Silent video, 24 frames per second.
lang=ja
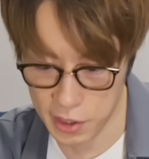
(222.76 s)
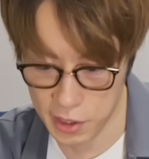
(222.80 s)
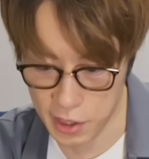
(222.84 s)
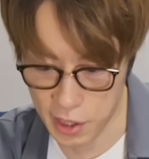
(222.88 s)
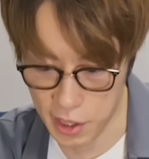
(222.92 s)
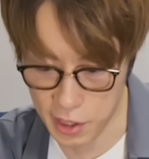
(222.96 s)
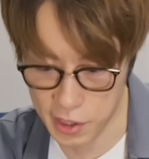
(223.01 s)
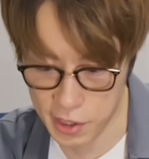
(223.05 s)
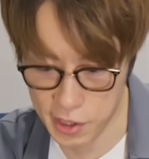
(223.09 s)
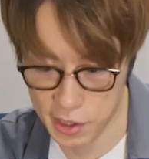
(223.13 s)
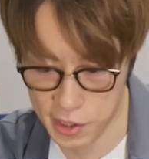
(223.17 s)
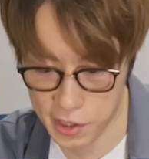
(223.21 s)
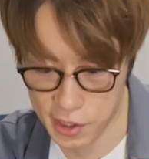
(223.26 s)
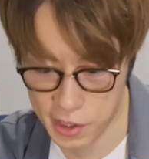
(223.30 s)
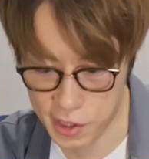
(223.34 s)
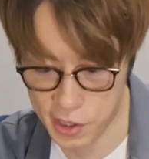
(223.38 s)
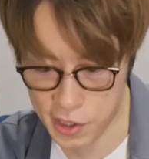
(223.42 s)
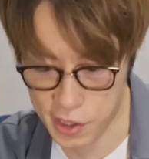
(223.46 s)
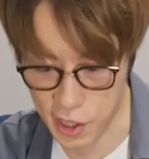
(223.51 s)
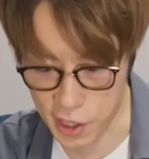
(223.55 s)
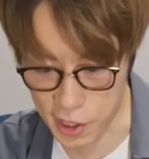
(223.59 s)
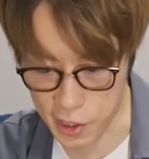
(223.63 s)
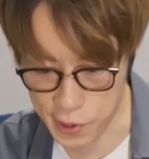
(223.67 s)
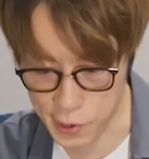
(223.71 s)
なっ
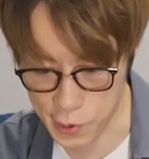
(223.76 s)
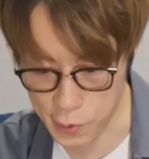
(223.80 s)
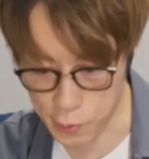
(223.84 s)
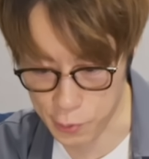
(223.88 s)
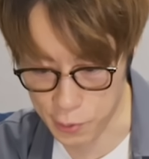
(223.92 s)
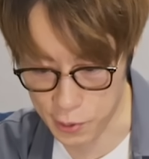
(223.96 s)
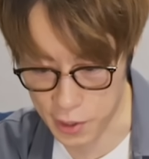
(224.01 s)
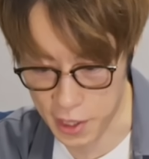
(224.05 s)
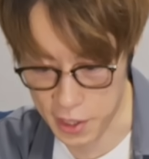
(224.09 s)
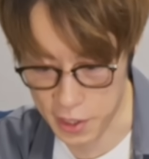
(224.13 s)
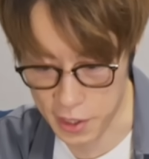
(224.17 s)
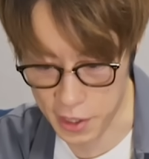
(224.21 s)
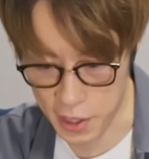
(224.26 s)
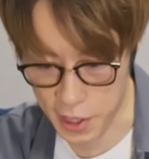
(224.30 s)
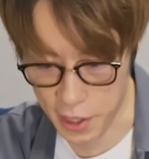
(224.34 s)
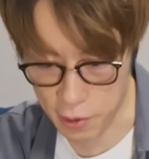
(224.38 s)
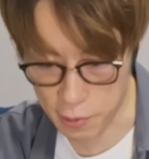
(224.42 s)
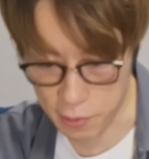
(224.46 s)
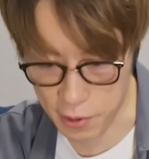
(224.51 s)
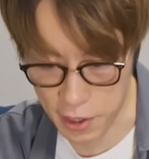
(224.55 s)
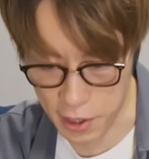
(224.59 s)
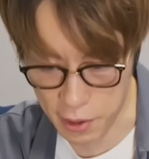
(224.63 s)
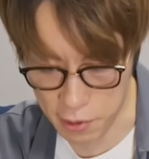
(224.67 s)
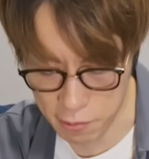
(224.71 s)
ちゃいそうなんだ
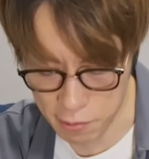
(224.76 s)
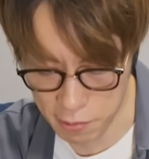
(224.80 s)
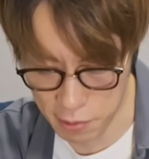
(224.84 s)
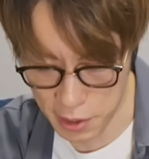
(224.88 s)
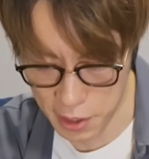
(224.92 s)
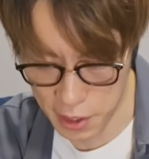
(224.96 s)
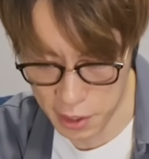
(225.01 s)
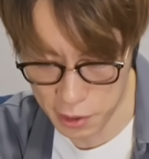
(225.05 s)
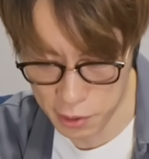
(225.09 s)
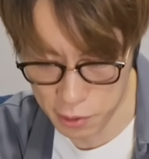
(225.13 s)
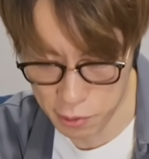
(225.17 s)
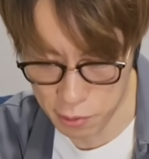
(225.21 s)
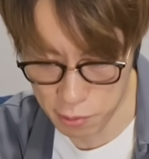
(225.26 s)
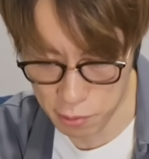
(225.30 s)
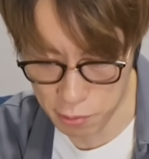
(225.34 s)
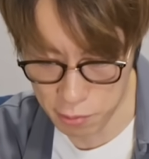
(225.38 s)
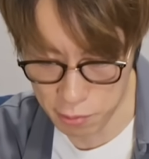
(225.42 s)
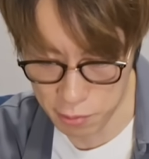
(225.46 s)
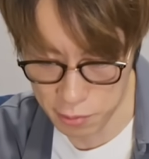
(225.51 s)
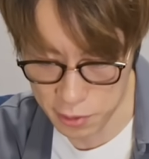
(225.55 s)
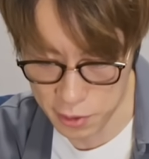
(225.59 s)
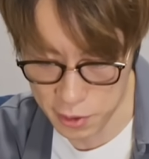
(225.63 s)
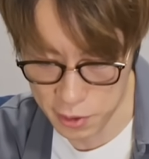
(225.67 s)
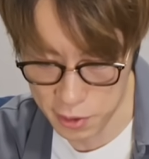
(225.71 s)
よな。えちょっと
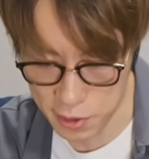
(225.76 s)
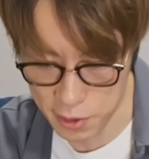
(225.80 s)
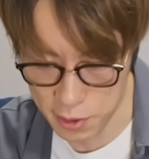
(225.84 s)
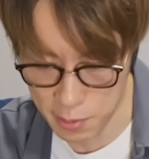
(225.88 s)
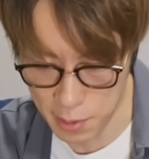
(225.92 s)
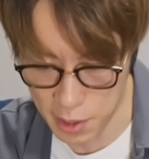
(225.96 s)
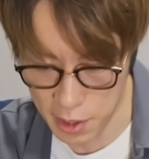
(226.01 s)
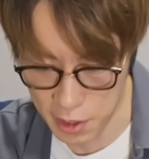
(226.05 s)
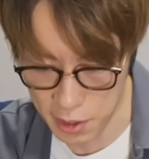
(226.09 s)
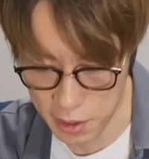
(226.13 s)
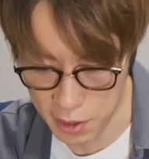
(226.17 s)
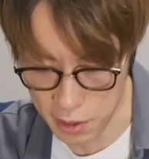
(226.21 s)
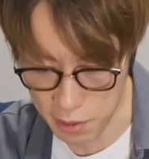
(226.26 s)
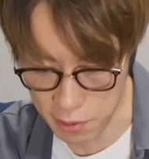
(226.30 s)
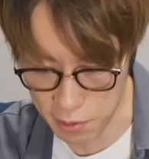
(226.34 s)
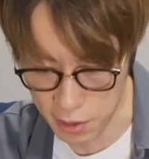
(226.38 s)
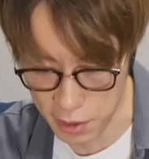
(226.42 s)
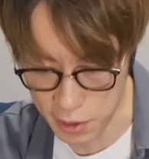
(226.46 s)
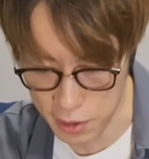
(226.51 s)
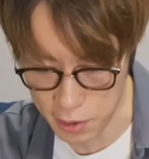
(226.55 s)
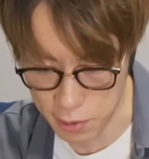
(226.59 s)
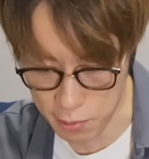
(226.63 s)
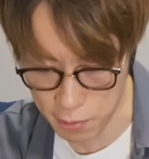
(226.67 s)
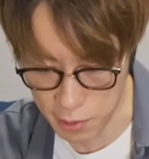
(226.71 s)
この包まれてる
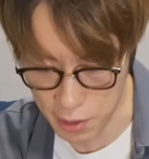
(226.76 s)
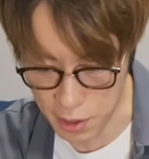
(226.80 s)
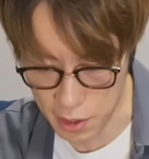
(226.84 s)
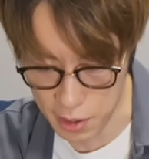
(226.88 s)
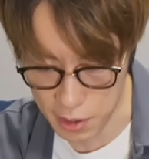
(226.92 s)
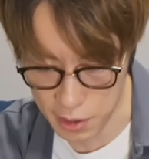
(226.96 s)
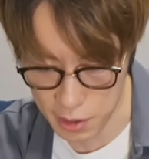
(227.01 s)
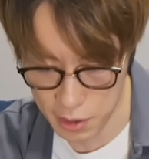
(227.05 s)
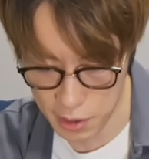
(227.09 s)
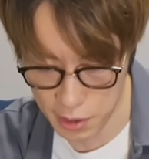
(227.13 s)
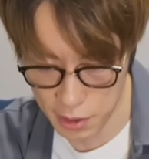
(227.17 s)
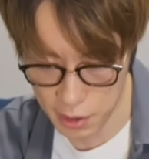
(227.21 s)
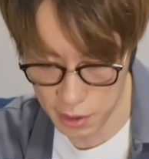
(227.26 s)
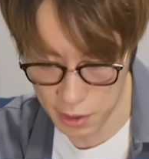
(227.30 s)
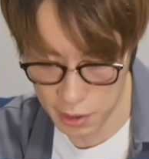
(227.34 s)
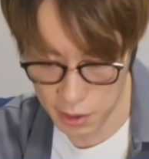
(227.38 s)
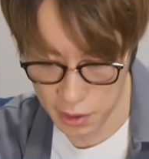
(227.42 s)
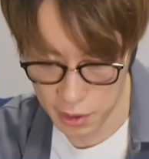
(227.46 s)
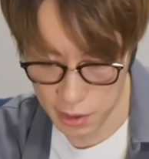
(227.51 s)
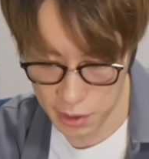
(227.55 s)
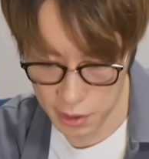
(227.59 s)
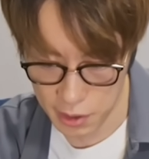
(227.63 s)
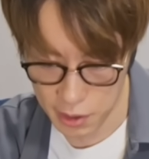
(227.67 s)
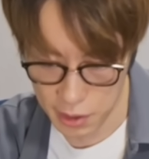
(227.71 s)
やつとか
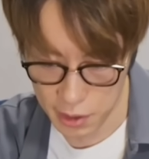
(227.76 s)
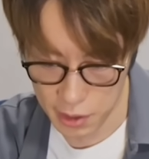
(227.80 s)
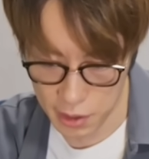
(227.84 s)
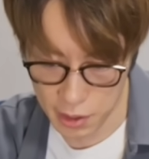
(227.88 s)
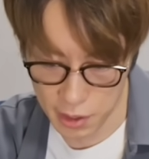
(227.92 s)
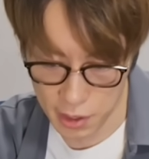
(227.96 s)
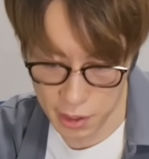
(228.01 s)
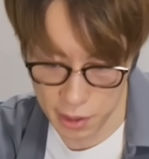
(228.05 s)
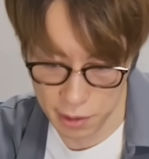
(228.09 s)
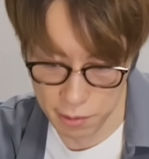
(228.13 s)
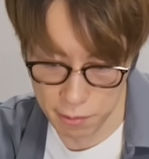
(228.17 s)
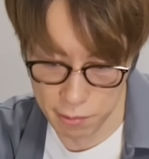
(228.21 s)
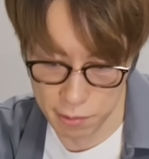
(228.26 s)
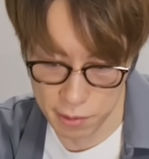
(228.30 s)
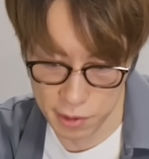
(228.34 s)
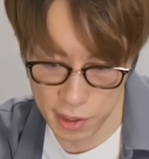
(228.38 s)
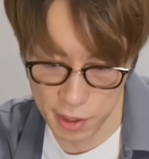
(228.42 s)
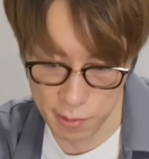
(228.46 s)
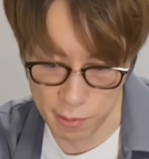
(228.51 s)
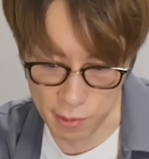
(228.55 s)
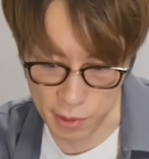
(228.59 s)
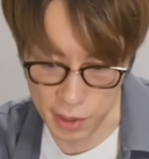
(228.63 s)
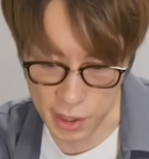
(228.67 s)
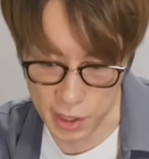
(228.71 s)
開封し
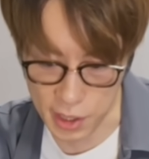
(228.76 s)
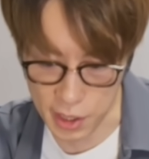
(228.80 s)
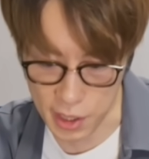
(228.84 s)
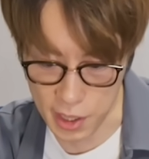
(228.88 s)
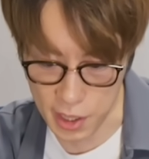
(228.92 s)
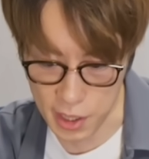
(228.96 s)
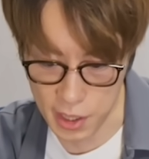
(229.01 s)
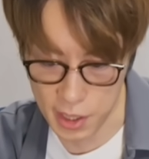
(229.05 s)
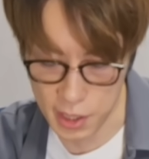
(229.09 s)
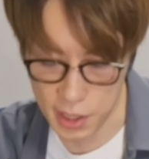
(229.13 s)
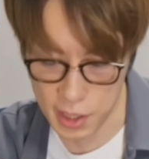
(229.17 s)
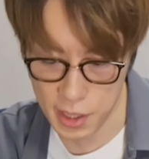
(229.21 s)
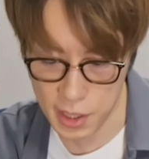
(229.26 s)
てもいいか。